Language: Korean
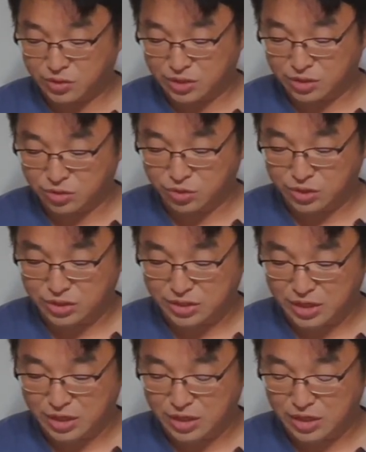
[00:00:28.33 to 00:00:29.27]
이제 그 중에서
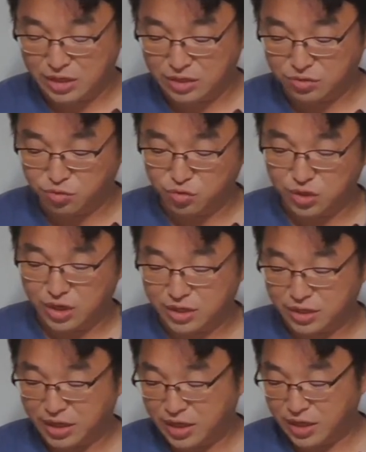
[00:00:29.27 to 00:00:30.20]
제일
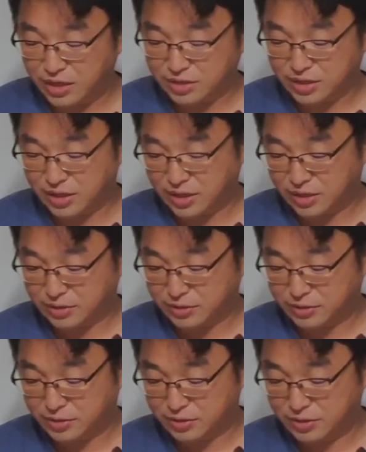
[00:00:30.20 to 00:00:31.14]
중요한 게 이제
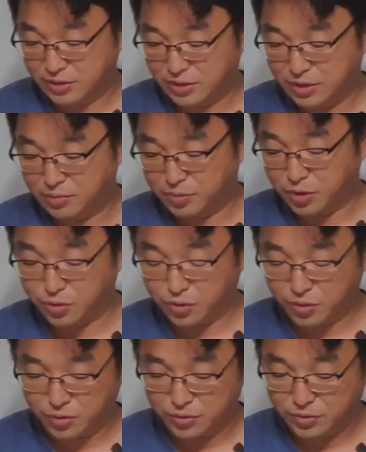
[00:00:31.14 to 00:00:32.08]
그
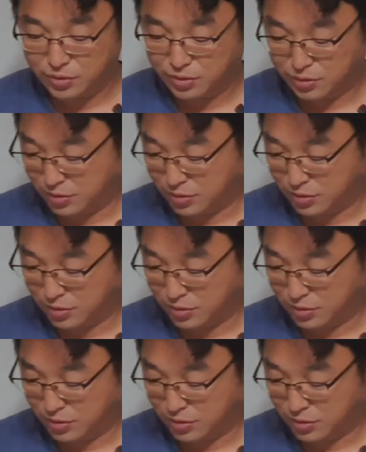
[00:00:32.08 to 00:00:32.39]
변온